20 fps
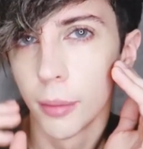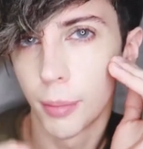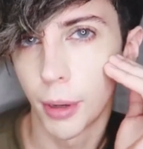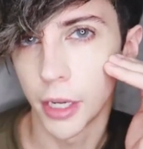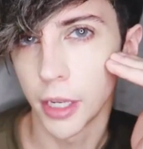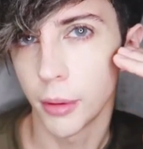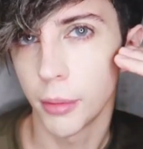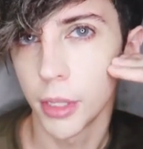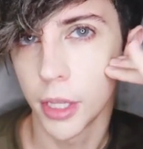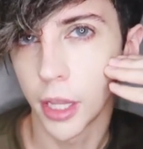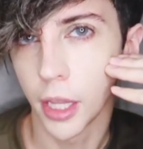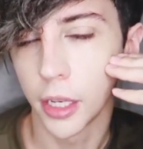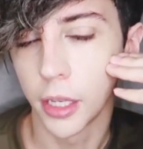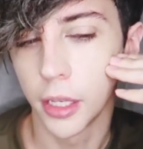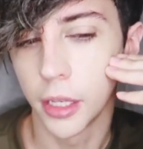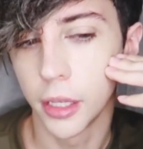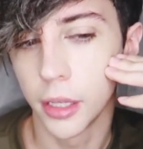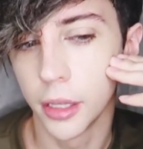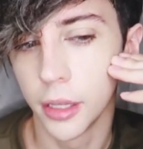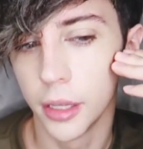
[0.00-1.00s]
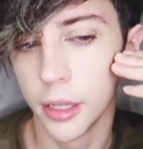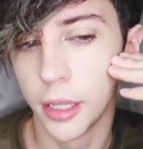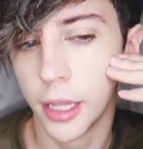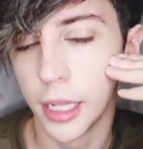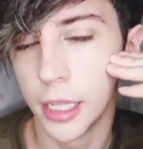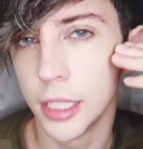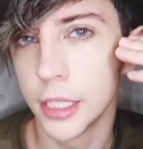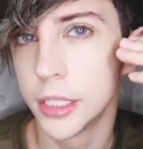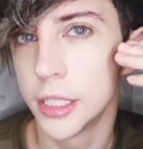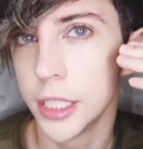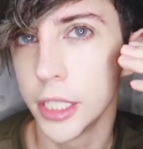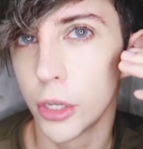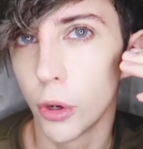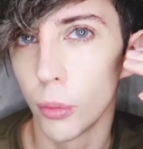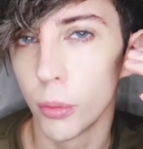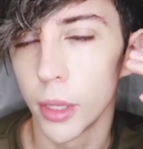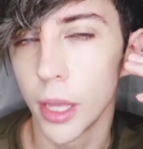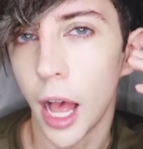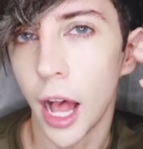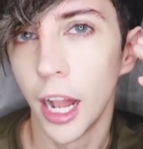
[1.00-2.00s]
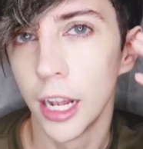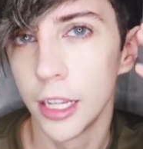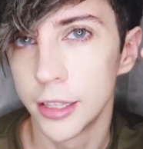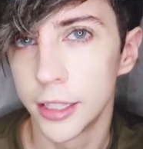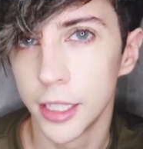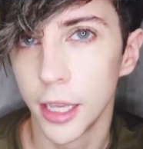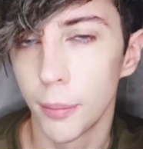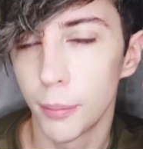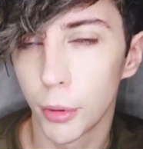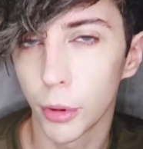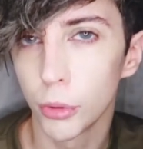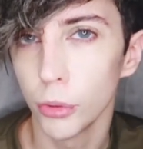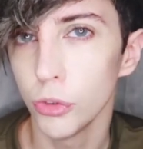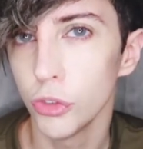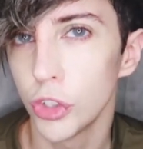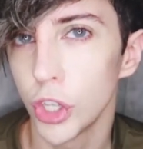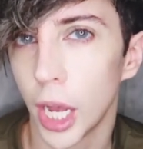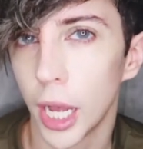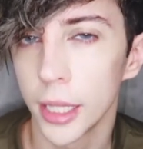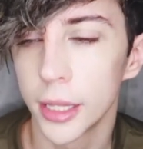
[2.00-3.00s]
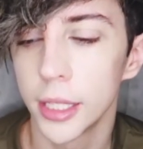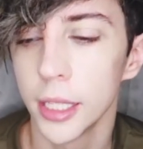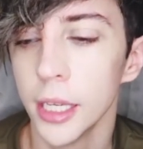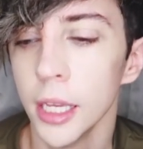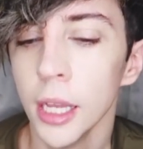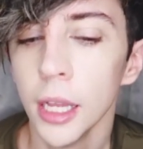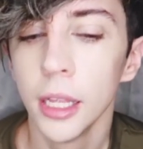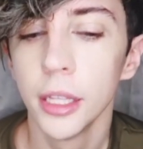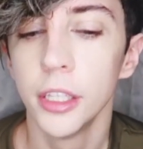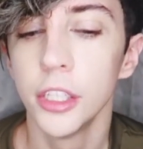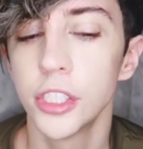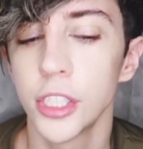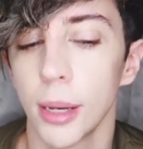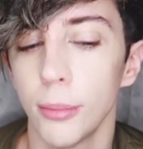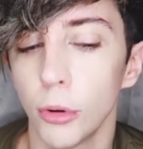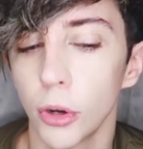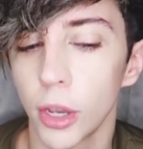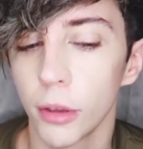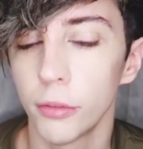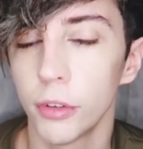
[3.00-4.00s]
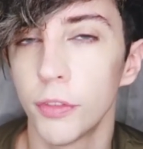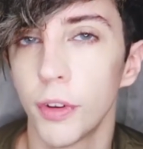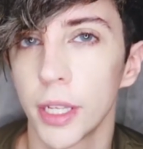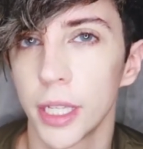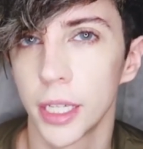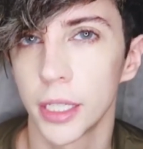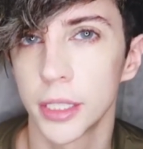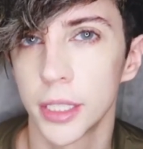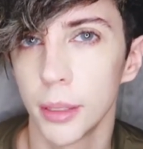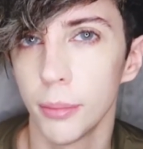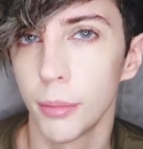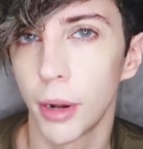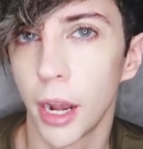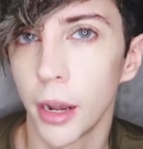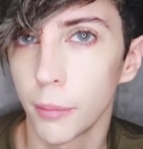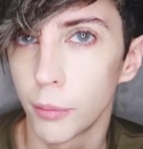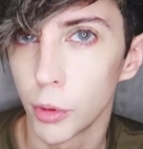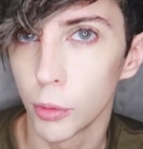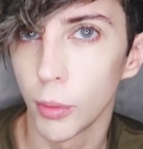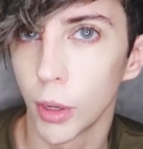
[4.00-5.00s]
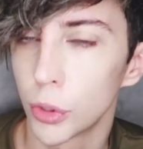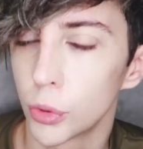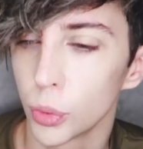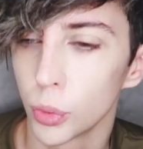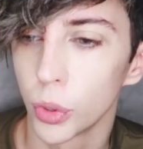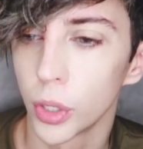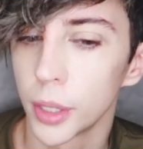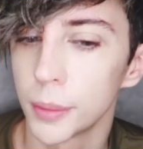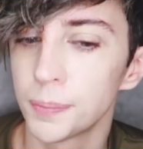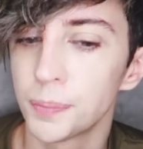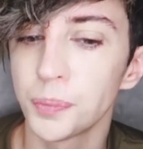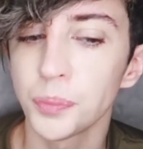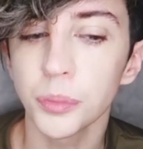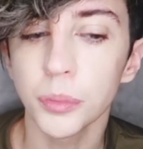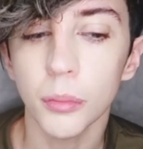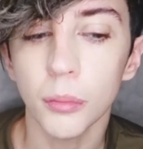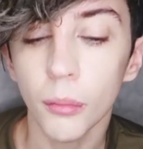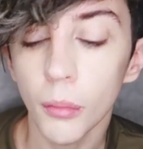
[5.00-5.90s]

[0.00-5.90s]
praticamente degli zigomi alti e pronunciati diciamo che vi farà sembrare più maturi